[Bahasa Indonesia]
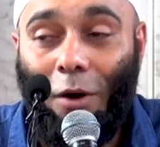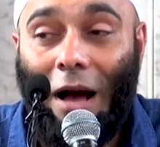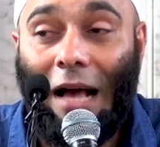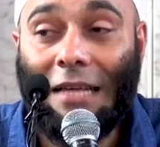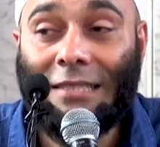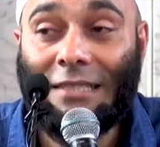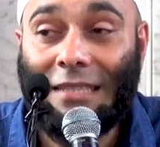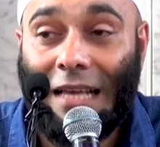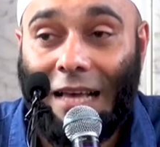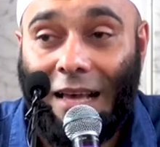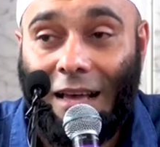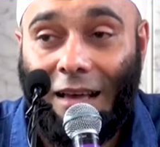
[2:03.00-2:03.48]

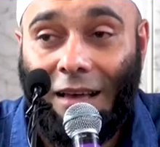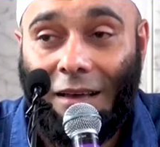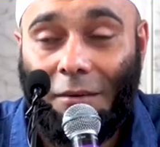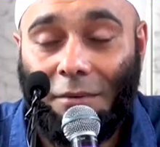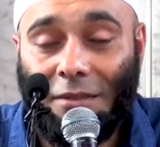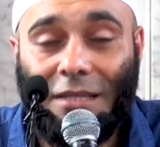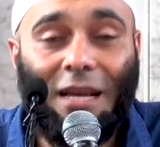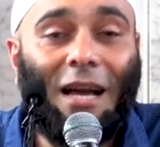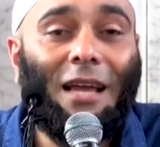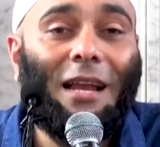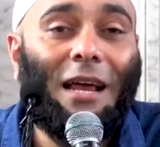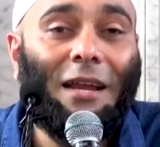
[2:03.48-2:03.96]
puasa
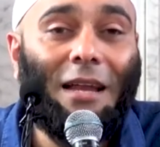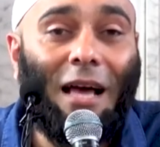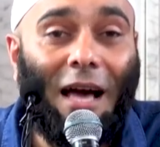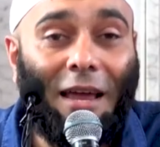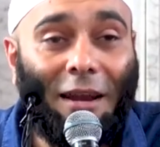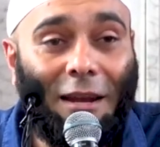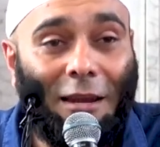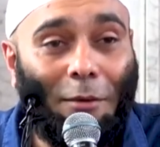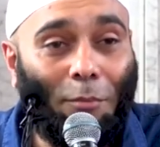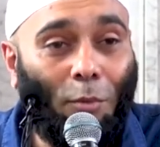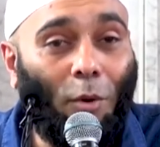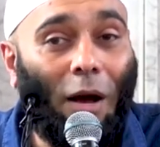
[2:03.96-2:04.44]
misalkan anda
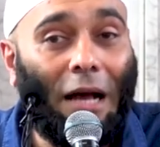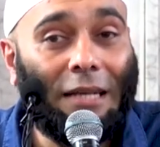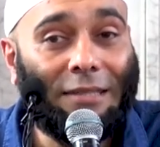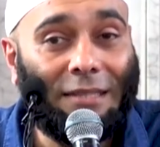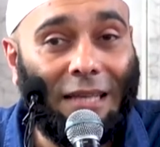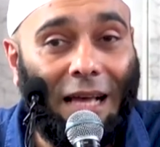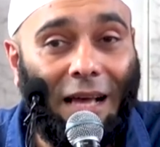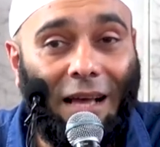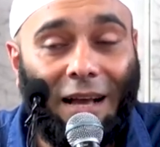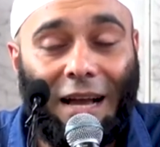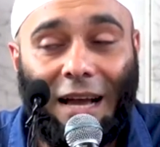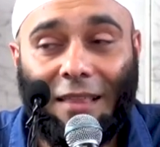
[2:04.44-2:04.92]
hari ini
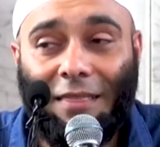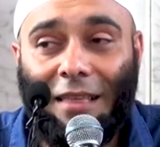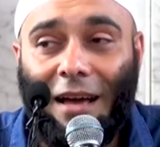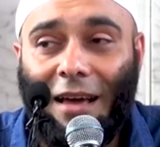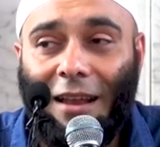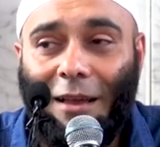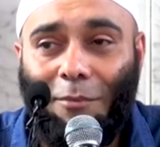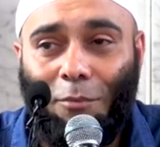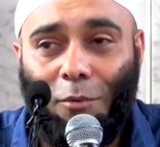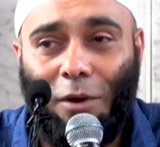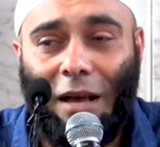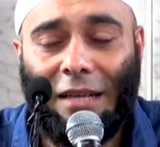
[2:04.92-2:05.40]
puasa
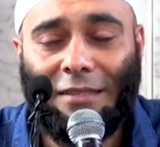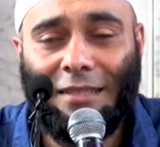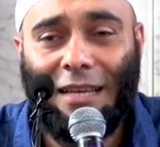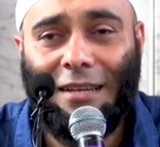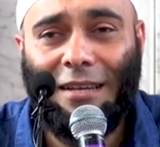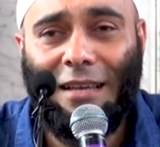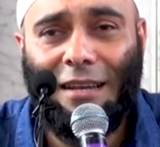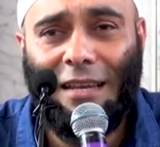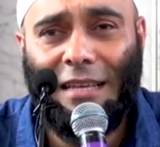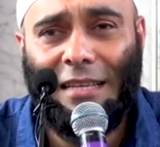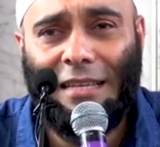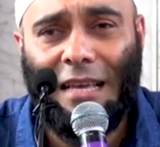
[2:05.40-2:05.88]
katakanlah puasa
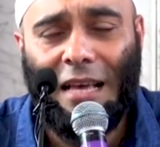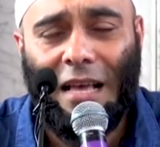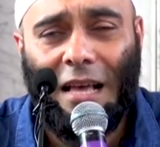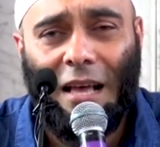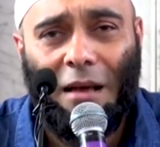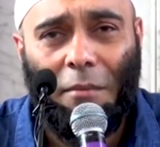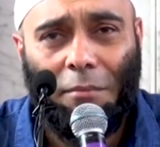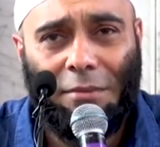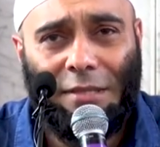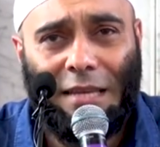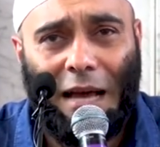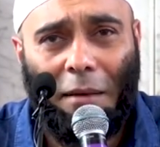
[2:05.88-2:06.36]
dari
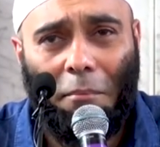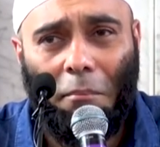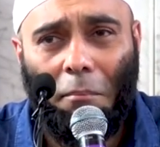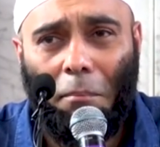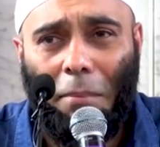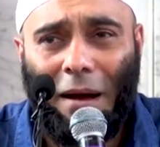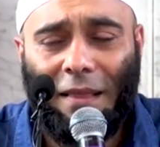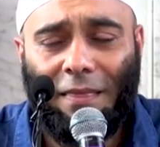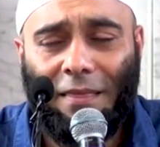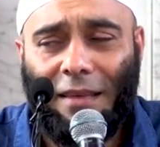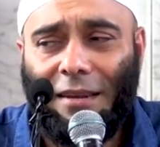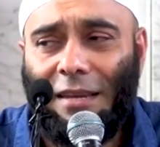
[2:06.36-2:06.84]
jam
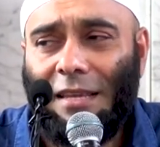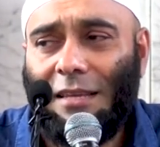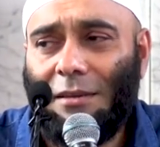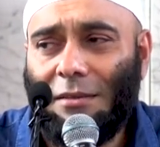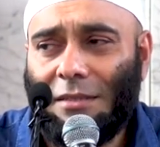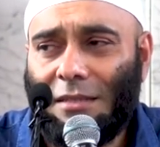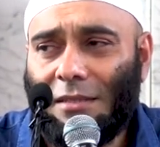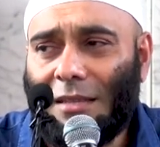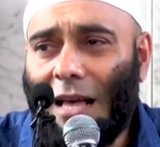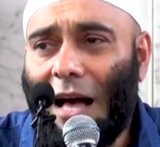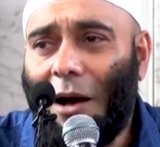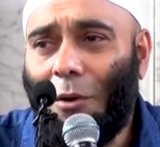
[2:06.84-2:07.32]
4
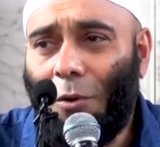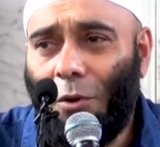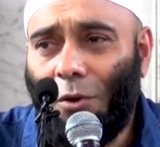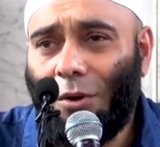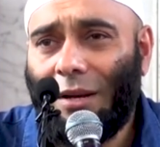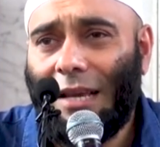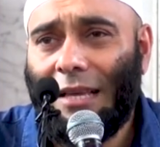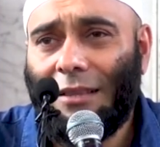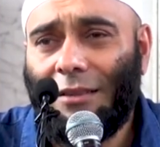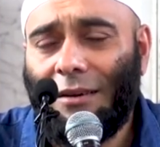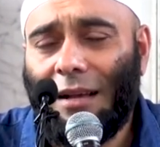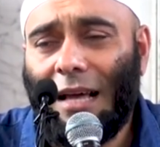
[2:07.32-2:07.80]
tadi
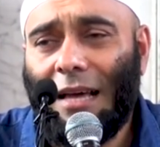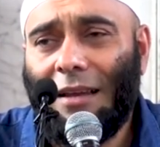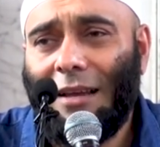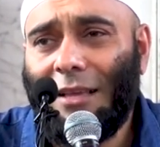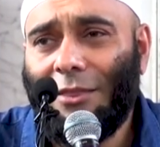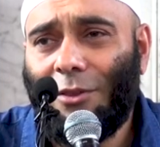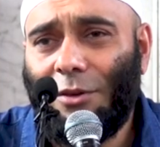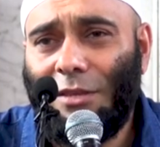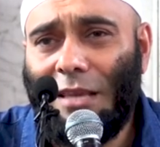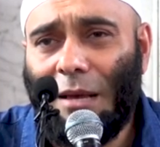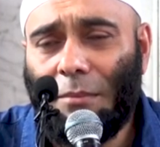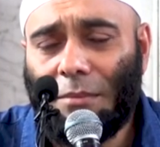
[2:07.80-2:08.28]
sahur gitu kan
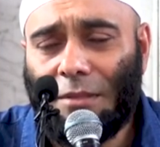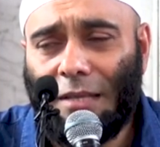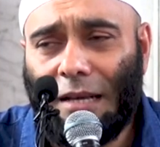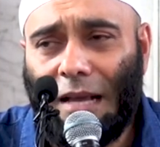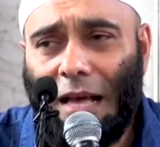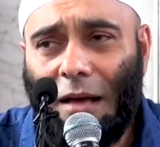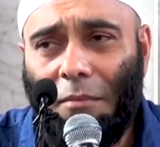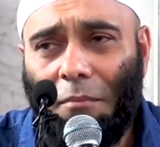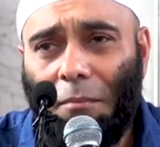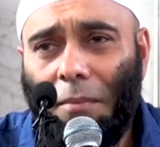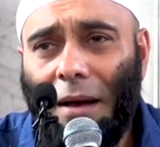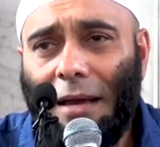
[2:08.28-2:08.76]
atau jam
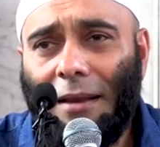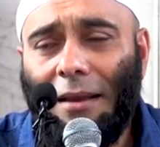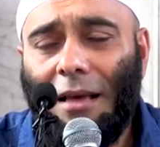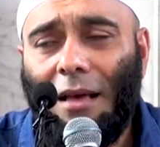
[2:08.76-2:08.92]
setengah